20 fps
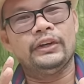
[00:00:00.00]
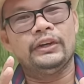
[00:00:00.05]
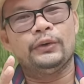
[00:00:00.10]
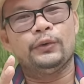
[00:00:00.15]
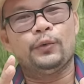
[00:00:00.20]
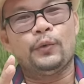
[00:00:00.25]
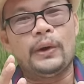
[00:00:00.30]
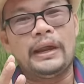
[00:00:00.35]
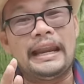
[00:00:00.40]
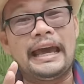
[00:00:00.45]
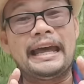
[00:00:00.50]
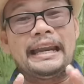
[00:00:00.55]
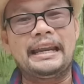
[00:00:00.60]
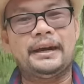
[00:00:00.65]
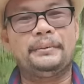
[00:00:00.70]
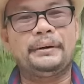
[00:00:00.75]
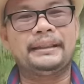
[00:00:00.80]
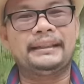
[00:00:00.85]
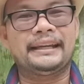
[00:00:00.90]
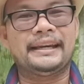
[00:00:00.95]
wala
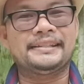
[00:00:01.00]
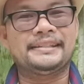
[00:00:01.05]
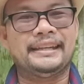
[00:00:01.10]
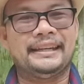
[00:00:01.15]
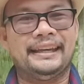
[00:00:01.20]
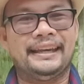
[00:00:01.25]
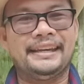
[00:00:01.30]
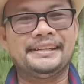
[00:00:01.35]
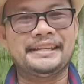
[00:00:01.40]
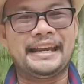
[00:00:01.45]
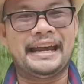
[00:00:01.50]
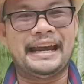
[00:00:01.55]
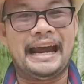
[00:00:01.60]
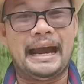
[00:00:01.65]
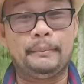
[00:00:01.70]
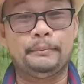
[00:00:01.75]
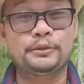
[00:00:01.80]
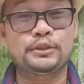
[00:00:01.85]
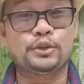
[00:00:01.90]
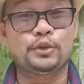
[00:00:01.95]
naman kasing isang
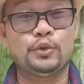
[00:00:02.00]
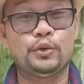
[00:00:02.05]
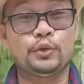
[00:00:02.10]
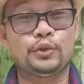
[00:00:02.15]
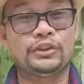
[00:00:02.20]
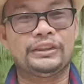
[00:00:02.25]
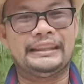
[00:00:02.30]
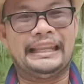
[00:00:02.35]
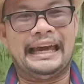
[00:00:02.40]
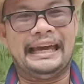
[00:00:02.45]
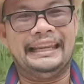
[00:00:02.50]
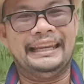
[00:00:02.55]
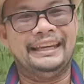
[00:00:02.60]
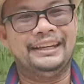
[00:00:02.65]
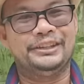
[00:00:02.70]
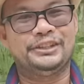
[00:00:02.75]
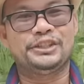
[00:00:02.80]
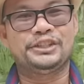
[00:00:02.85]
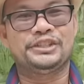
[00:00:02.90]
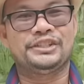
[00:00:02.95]
absolute
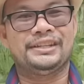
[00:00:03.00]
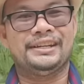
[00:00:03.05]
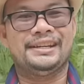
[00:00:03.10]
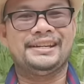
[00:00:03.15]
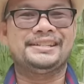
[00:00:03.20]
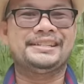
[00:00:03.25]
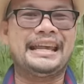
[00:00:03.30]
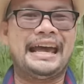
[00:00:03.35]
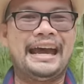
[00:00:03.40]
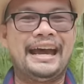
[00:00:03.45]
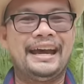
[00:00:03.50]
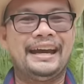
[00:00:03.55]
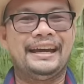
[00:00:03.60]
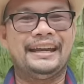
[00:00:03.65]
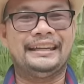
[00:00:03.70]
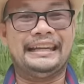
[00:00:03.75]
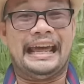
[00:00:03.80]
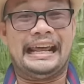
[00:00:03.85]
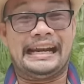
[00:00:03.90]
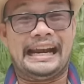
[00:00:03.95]
knowledge sa
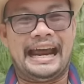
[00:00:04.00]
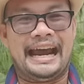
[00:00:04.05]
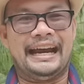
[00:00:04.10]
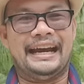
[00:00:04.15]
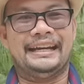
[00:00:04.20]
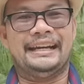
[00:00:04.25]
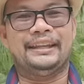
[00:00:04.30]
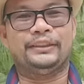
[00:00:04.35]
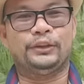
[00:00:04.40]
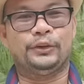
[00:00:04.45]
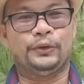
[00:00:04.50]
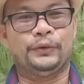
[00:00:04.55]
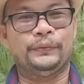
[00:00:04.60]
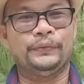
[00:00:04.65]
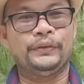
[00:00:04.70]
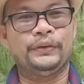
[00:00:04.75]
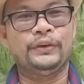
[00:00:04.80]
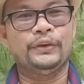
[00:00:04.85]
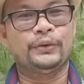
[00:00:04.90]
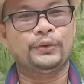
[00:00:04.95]
larangan na to.
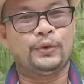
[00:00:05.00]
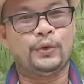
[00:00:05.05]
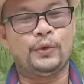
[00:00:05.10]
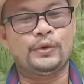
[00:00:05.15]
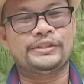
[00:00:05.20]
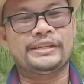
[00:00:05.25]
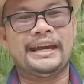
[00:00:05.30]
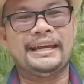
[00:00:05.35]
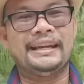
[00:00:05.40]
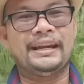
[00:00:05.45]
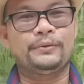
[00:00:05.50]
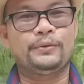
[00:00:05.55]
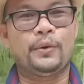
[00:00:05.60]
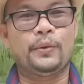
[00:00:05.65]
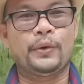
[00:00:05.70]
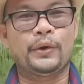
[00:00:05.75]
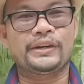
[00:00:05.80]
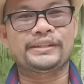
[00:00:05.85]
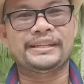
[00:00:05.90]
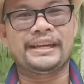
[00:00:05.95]
Kung saan
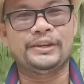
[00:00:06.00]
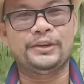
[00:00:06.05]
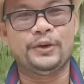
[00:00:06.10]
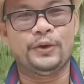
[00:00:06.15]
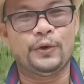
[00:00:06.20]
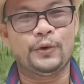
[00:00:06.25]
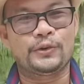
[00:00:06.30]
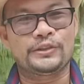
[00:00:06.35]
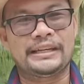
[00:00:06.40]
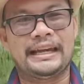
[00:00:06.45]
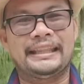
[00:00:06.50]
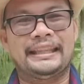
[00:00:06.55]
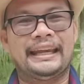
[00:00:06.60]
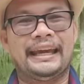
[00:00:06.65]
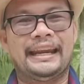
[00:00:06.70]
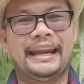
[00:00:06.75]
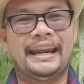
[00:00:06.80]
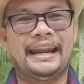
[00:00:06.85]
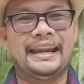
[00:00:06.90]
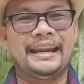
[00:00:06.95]
nag-work sa'yo, kung saan
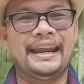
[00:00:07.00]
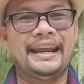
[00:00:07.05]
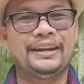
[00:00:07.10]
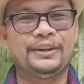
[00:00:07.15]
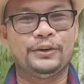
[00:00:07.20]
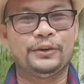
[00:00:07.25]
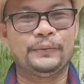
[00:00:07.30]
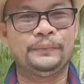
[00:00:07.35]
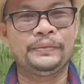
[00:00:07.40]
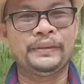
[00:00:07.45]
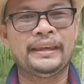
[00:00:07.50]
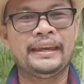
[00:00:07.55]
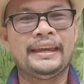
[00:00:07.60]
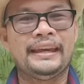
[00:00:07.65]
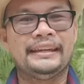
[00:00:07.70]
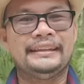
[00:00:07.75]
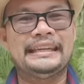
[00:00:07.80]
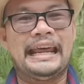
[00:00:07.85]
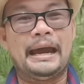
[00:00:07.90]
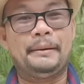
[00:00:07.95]
ka nananalo,
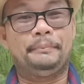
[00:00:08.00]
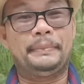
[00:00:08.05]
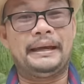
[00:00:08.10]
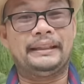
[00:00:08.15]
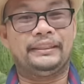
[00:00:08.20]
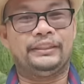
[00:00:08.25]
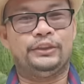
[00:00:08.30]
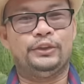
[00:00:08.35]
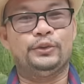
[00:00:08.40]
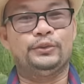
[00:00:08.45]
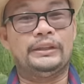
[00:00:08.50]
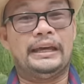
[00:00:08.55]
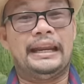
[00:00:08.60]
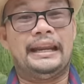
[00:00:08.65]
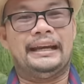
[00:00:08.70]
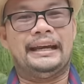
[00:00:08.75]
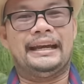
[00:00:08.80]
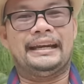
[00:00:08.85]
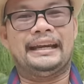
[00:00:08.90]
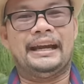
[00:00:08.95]
dapat yun na
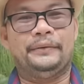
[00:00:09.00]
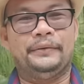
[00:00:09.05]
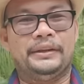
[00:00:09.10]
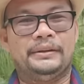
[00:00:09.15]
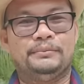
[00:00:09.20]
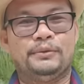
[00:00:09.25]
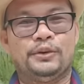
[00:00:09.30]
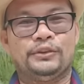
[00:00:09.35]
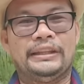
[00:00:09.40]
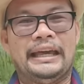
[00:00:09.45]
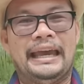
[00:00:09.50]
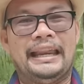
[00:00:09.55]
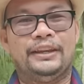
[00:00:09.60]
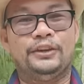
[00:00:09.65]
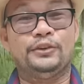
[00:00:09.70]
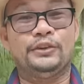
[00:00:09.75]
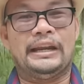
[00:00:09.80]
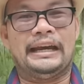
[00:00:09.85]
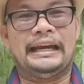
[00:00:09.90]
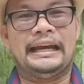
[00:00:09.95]
lang ang gawin mo
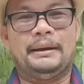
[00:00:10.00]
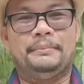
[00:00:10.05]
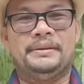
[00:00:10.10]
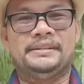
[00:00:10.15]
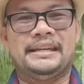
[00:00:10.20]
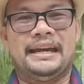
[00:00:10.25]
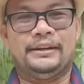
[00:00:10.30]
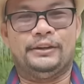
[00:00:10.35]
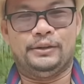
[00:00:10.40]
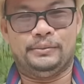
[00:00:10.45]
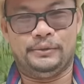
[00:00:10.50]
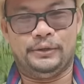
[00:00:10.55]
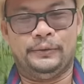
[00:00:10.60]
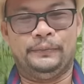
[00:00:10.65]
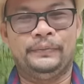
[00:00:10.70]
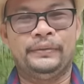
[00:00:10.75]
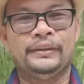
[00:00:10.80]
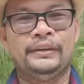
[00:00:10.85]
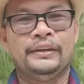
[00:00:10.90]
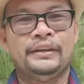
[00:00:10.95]
dahil yun ang kabisado mo.
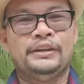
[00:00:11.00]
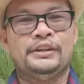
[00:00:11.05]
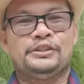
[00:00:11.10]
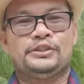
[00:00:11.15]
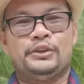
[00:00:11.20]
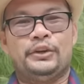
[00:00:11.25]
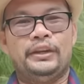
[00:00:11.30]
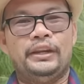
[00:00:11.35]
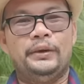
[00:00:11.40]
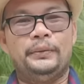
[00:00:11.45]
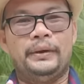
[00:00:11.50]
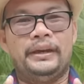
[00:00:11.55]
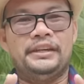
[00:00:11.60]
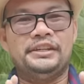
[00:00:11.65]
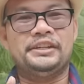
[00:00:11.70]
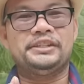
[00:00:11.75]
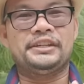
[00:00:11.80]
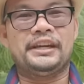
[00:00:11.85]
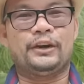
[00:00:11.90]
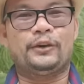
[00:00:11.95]
So anyway,
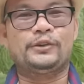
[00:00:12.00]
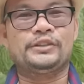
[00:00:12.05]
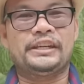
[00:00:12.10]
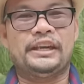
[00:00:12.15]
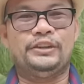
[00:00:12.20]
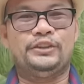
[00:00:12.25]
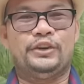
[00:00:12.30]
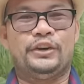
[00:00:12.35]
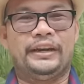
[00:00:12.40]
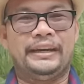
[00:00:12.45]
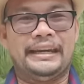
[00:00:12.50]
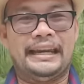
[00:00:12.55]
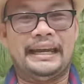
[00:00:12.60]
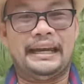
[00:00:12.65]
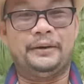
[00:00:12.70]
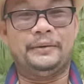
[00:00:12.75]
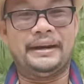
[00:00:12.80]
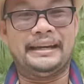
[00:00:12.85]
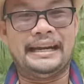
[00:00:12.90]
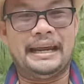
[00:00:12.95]
isi-share ko sa inyo ang
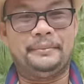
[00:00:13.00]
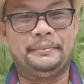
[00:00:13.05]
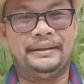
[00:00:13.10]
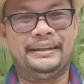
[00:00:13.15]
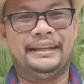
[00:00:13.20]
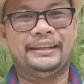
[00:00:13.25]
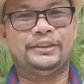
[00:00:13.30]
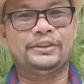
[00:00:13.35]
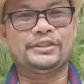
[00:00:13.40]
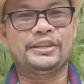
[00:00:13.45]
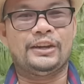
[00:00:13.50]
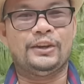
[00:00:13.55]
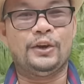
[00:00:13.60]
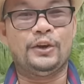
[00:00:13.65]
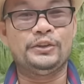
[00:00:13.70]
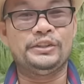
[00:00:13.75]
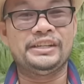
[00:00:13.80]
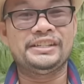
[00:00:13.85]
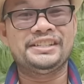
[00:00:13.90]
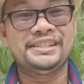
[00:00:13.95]
ginagawa namin dito sa
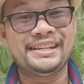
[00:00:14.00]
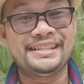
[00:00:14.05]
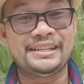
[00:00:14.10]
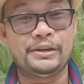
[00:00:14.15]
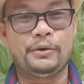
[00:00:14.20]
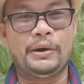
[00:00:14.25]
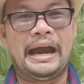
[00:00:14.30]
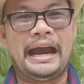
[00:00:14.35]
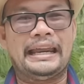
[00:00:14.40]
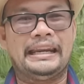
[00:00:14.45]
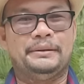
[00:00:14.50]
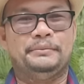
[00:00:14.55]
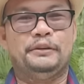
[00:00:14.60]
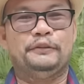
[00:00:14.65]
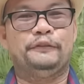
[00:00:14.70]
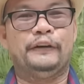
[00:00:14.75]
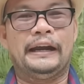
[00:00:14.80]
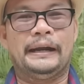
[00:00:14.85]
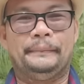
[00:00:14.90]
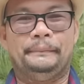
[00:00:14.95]
Logis CC Academy
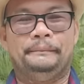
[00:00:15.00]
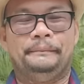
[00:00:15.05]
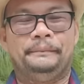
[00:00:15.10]
Farm.